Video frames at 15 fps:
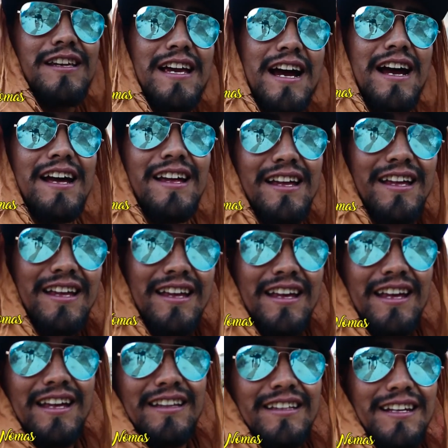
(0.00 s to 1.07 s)
ya.
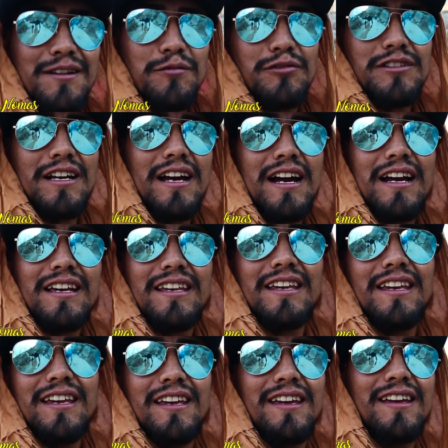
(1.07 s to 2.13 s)
Tenemos
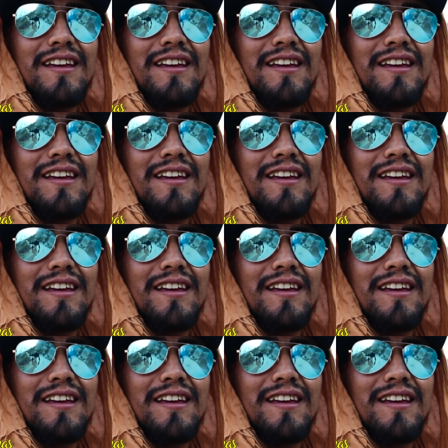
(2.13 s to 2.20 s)
aquí